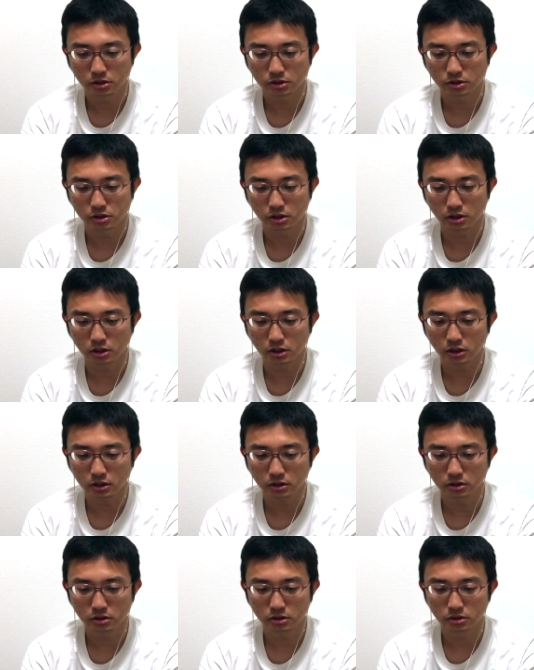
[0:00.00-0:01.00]
さあ
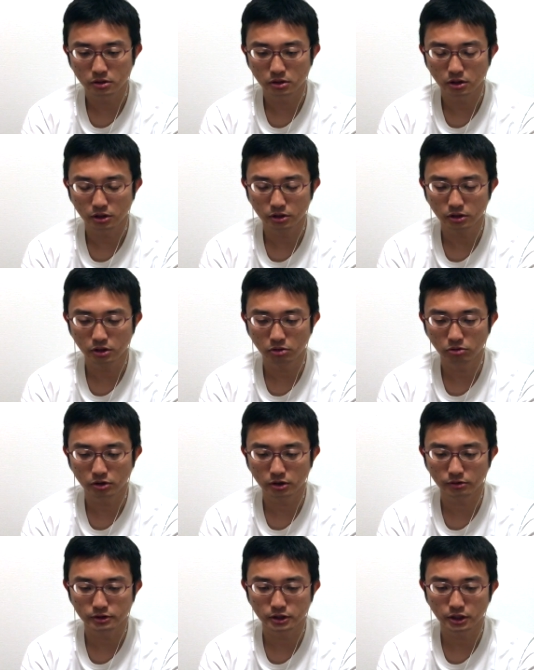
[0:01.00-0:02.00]
相手の
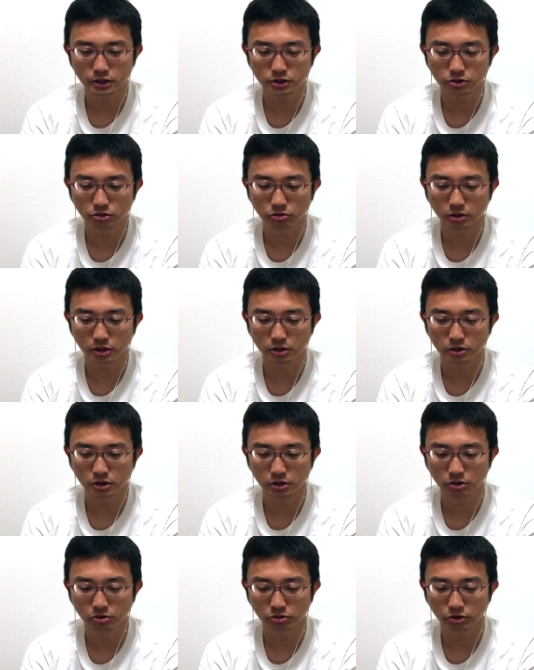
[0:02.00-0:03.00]
方は3一玉から2
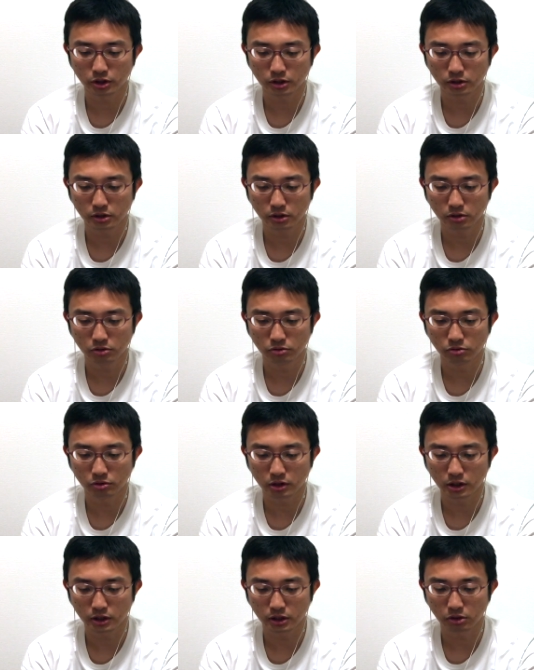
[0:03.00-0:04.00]
二玉でやってくる
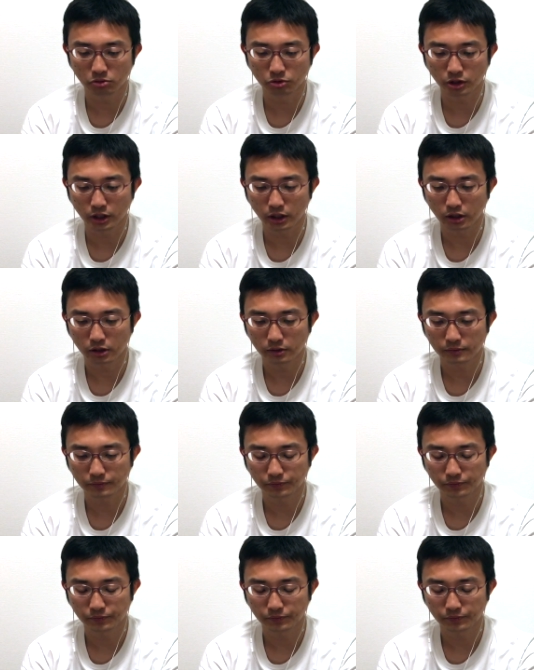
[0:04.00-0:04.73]
のかやってこない